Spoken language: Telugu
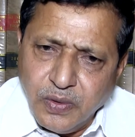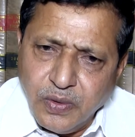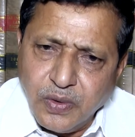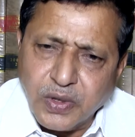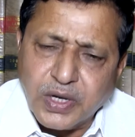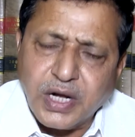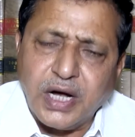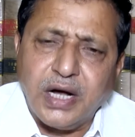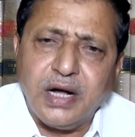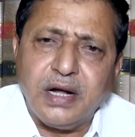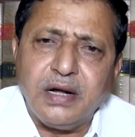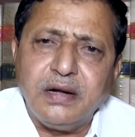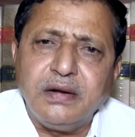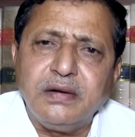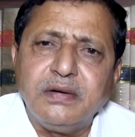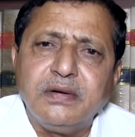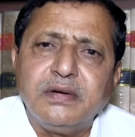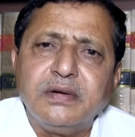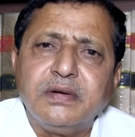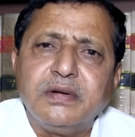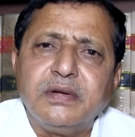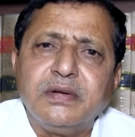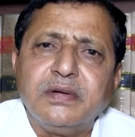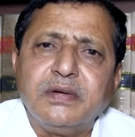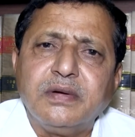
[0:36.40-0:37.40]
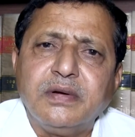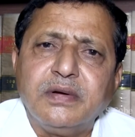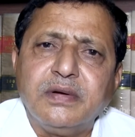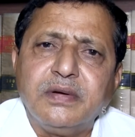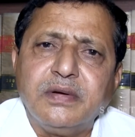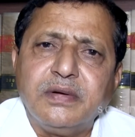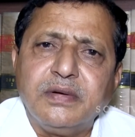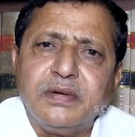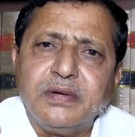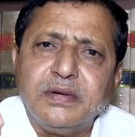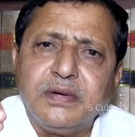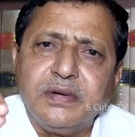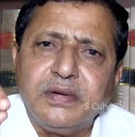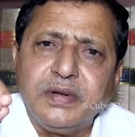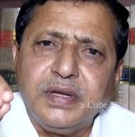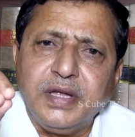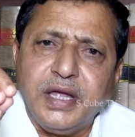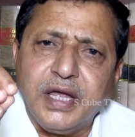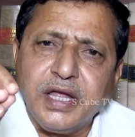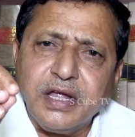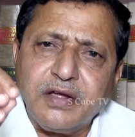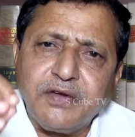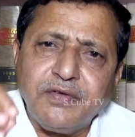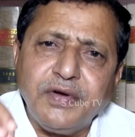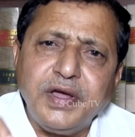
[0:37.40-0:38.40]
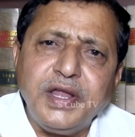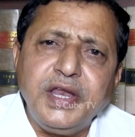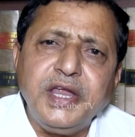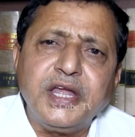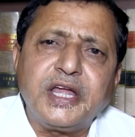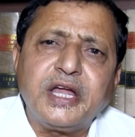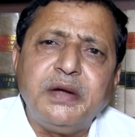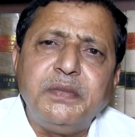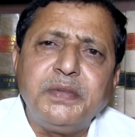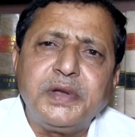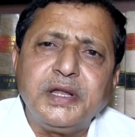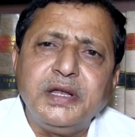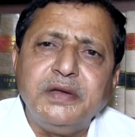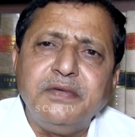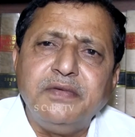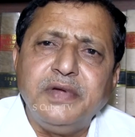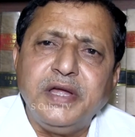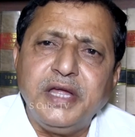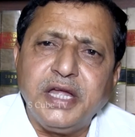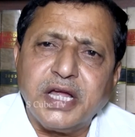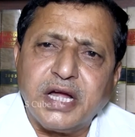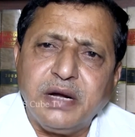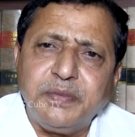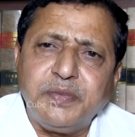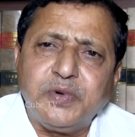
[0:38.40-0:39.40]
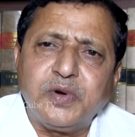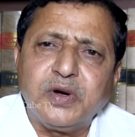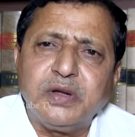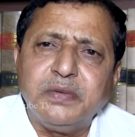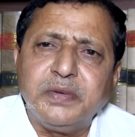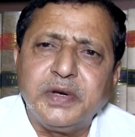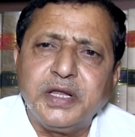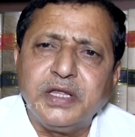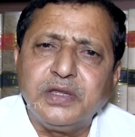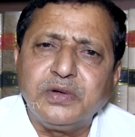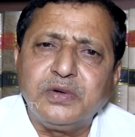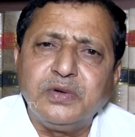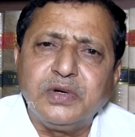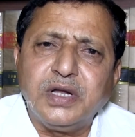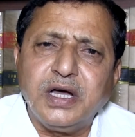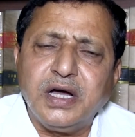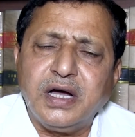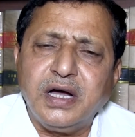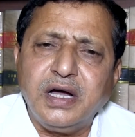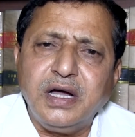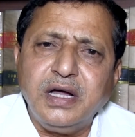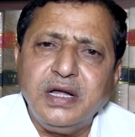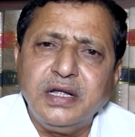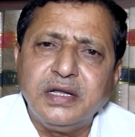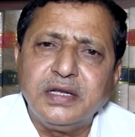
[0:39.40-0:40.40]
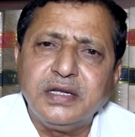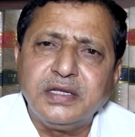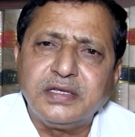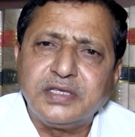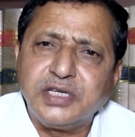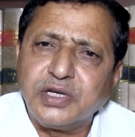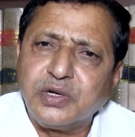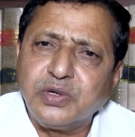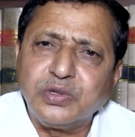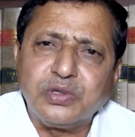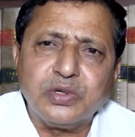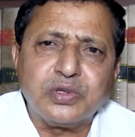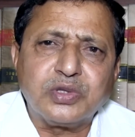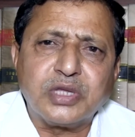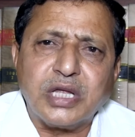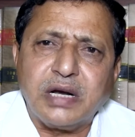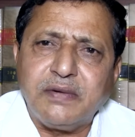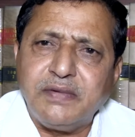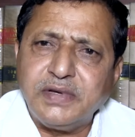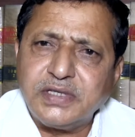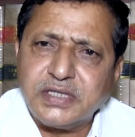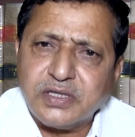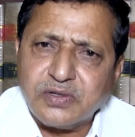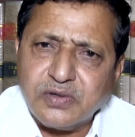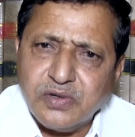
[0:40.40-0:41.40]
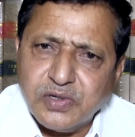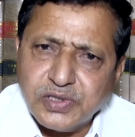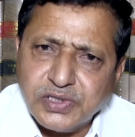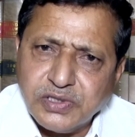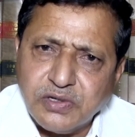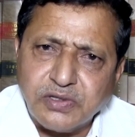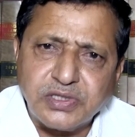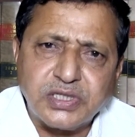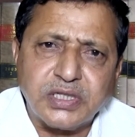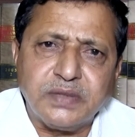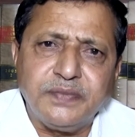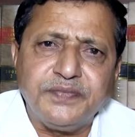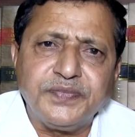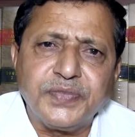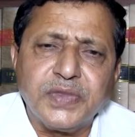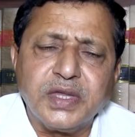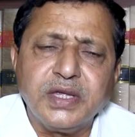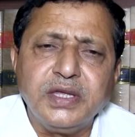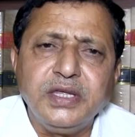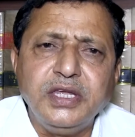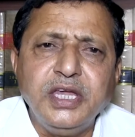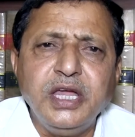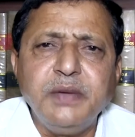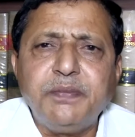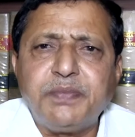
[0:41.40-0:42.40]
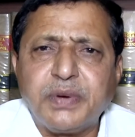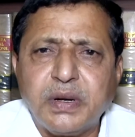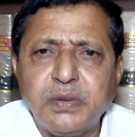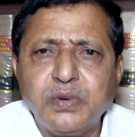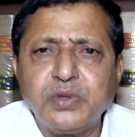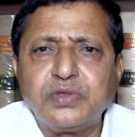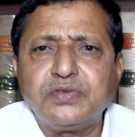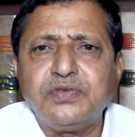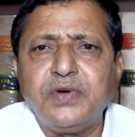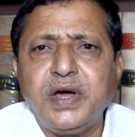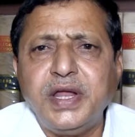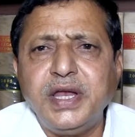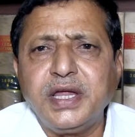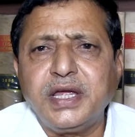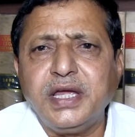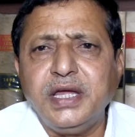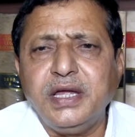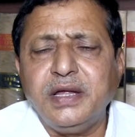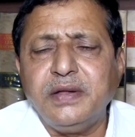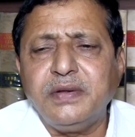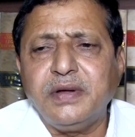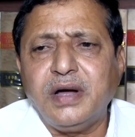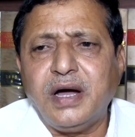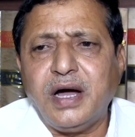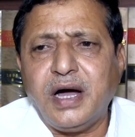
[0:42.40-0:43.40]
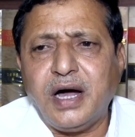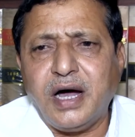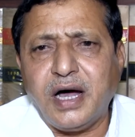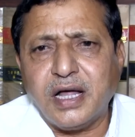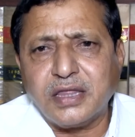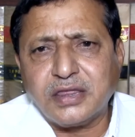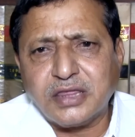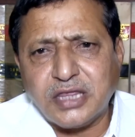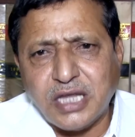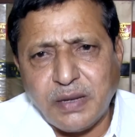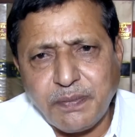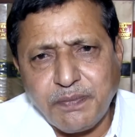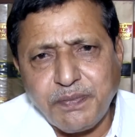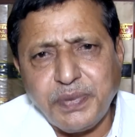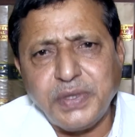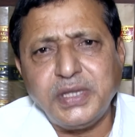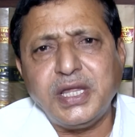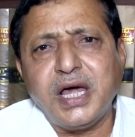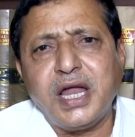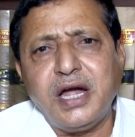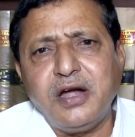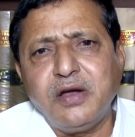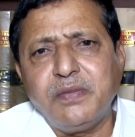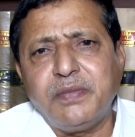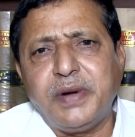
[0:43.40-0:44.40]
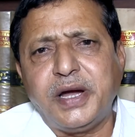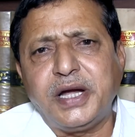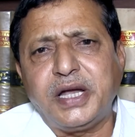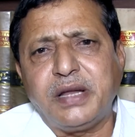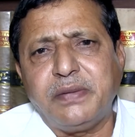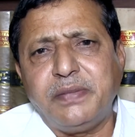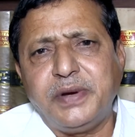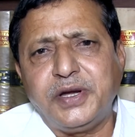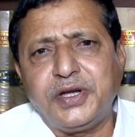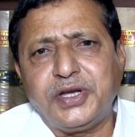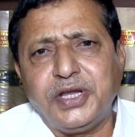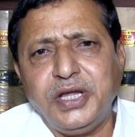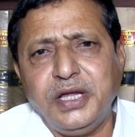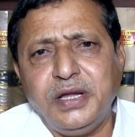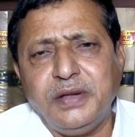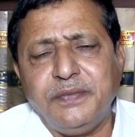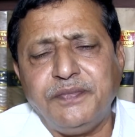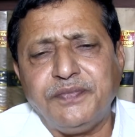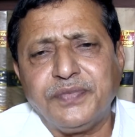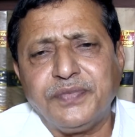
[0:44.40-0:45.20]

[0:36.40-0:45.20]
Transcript: ఒక ఎంక్వైరీ కమిటీని వేయకపోవడం అనేది కూడా సిగ్గుతో తలవంచకోవాల్సిన అవసరం ఈ ప్రభుత్వానికి ఆ తప్పిదాలను బయటపెట్టి